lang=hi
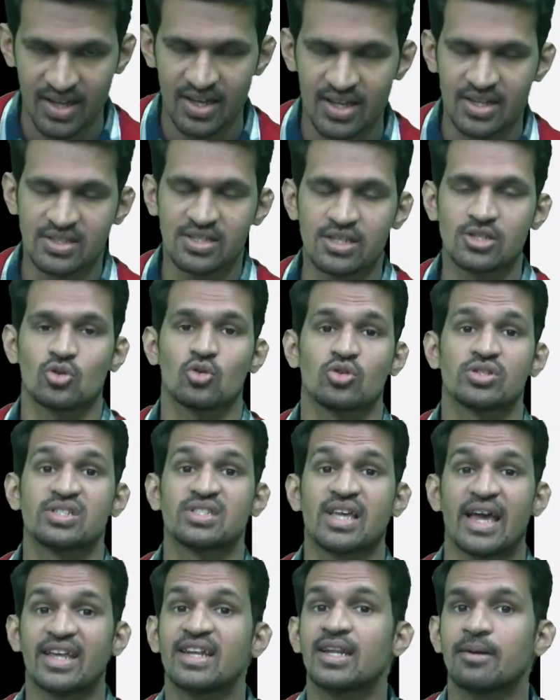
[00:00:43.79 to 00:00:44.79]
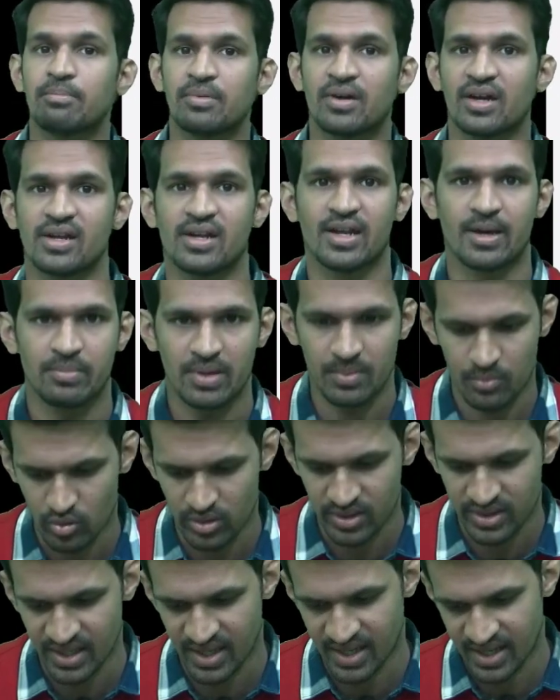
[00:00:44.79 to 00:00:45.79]
जिसको साइन अप करना भी बोलते
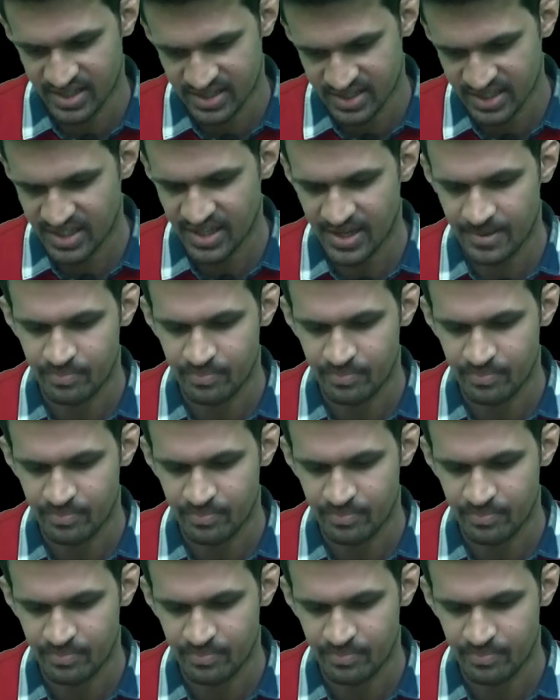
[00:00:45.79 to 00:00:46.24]
हैं ठीक है